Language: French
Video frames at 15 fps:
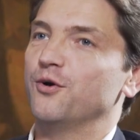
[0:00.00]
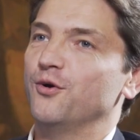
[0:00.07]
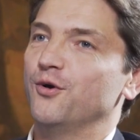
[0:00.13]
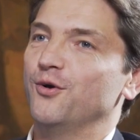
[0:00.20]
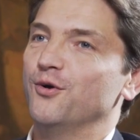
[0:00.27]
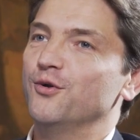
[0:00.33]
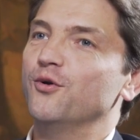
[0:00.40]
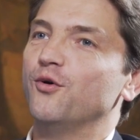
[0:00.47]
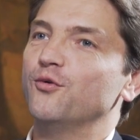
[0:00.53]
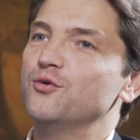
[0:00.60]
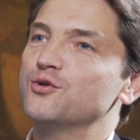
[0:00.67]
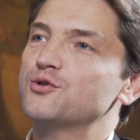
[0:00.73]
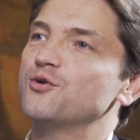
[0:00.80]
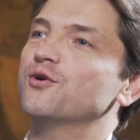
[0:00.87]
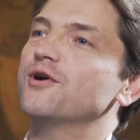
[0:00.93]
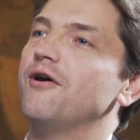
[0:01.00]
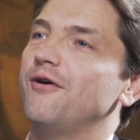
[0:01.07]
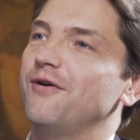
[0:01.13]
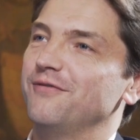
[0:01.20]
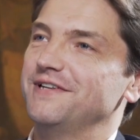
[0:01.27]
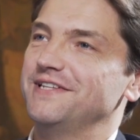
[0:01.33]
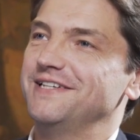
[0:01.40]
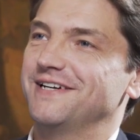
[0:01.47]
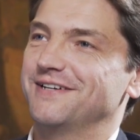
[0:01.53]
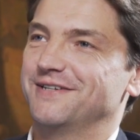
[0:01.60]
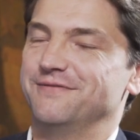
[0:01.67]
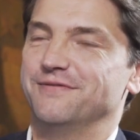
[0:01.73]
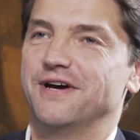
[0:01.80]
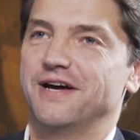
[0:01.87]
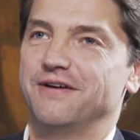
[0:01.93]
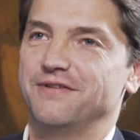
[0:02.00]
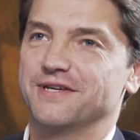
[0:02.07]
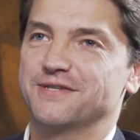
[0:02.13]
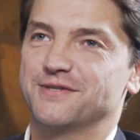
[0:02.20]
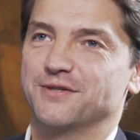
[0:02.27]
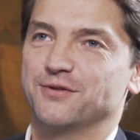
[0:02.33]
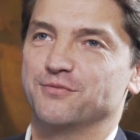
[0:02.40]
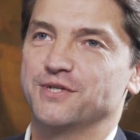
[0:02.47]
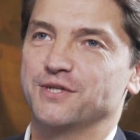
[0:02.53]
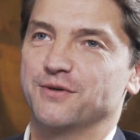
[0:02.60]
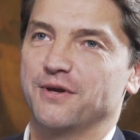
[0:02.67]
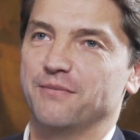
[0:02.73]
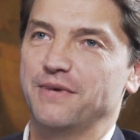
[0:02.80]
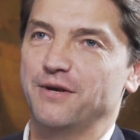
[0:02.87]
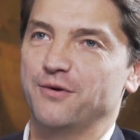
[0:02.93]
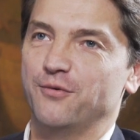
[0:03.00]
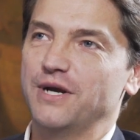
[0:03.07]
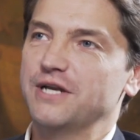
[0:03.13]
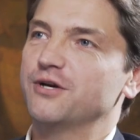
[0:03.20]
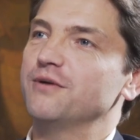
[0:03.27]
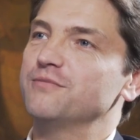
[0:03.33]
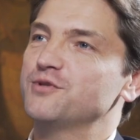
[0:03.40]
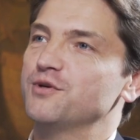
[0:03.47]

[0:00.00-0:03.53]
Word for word: le, nom ou le slogan, on va dire, qui va avec cet objet que l'on appelle le welcome,